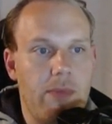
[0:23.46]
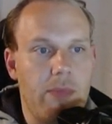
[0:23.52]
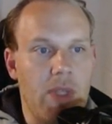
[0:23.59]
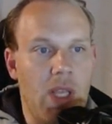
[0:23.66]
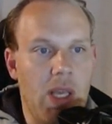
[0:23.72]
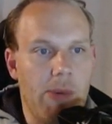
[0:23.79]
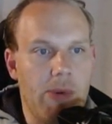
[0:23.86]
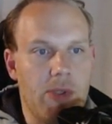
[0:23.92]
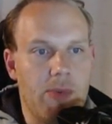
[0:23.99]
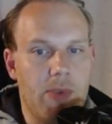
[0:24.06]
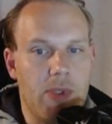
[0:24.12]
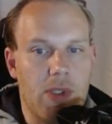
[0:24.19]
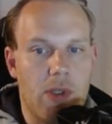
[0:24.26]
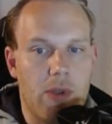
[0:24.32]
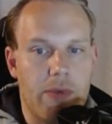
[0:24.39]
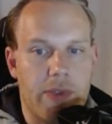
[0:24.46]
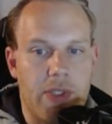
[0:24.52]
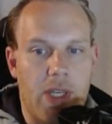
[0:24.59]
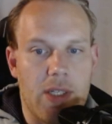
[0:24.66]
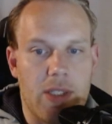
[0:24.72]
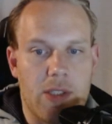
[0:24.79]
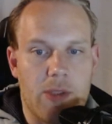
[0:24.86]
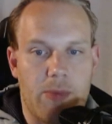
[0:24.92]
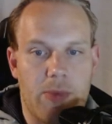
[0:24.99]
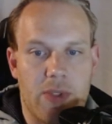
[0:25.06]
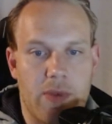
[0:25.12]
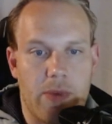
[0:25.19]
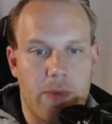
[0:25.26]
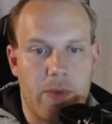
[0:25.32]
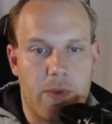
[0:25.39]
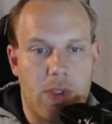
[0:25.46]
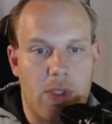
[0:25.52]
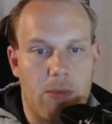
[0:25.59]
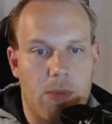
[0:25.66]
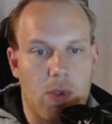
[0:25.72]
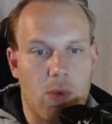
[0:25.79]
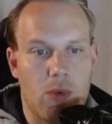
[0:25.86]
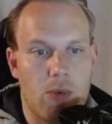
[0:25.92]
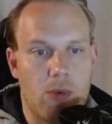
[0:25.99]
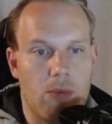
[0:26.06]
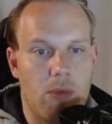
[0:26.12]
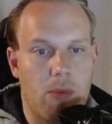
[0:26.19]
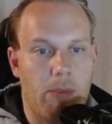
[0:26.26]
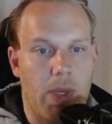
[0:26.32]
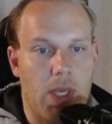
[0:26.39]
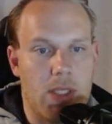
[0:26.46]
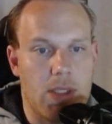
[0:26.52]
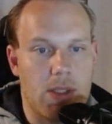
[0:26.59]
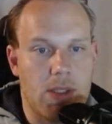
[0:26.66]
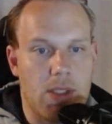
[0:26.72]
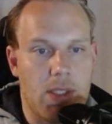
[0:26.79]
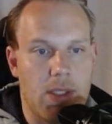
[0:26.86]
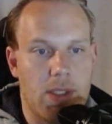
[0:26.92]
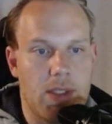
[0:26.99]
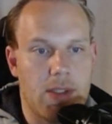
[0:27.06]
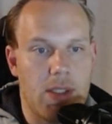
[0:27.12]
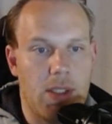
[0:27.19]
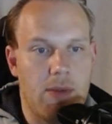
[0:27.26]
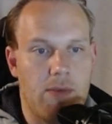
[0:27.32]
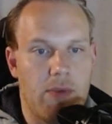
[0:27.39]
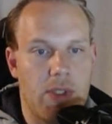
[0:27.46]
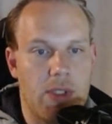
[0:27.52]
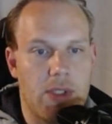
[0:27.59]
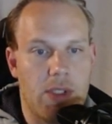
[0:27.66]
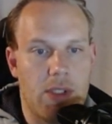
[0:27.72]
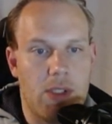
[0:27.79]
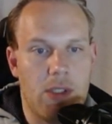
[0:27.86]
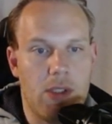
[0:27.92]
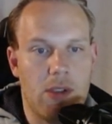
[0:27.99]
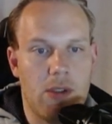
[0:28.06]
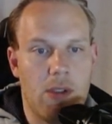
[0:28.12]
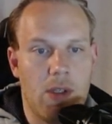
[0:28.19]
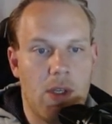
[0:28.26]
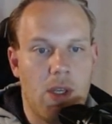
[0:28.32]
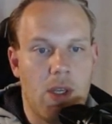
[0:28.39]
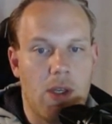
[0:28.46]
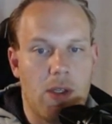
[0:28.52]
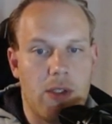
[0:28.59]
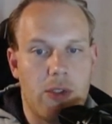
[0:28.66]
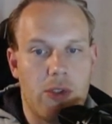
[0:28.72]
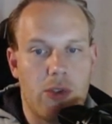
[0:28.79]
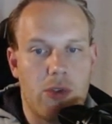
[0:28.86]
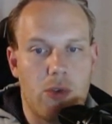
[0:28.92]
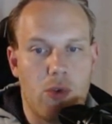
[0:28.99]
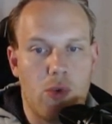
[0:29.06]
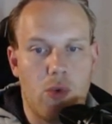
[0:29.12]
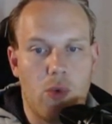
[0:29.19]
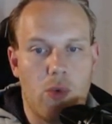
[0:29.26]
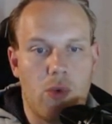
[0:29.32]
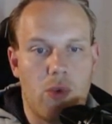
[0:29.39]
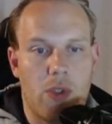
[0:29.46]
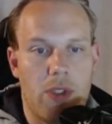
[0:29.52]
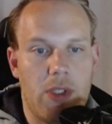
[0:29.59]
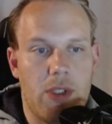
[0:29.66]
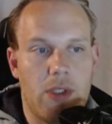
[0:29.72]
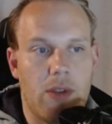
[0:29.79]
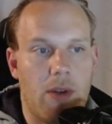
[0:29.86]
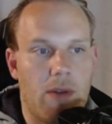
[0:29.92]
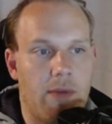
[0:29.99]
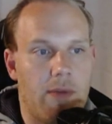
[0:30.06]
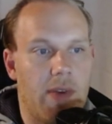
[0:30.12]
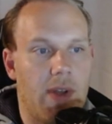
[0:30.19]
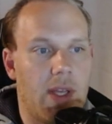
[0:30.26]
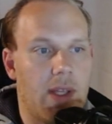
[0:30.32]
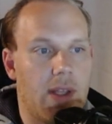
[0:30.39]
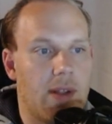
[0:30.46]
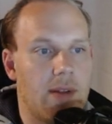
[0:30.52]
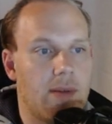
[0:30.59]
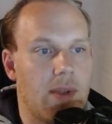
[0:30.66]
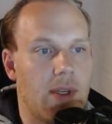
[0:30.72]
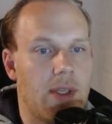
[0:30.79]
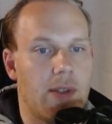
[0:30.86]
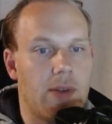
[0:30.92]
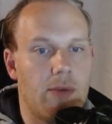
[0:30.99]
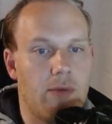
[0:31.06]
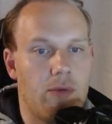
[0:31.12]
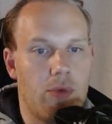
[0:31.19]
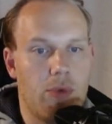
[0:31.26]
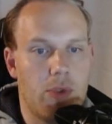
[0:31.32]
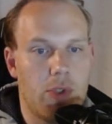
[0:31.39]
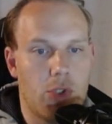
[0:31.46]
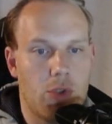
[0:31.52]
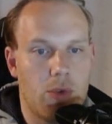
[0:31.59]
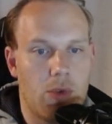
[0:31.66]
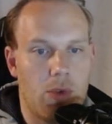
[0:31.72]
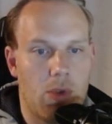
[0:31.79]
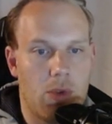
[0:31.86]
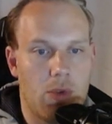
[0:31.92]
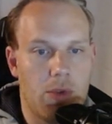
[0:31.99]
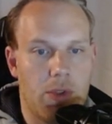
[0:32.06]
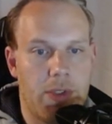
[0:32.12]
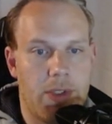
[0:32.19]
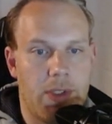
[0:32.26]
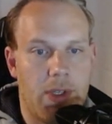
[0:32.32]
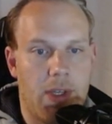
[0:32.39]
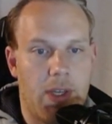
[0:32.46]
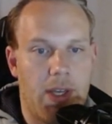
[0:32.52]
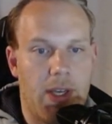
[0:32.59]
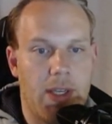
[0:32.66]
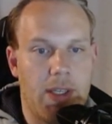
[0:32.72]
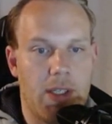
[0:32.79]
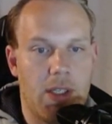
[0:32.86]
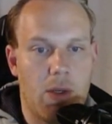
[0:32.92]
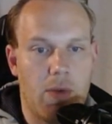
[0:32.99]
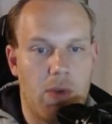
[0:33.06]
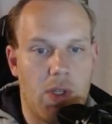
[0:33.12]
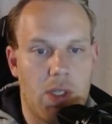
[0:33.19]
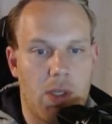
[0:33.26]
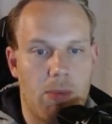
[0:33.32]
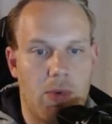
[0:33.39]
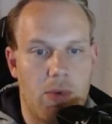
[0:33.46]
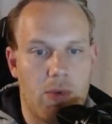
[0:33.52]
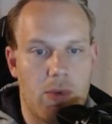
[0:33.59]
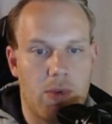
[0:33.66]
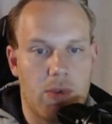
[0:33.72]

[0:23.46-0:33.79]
Habe ich mir auf Tages- bis 15 Minuten Basis angesehen. Wir sehen hier diese grüne Linie war eine wunderschöne Longlinie. Ein Auflagepunkt,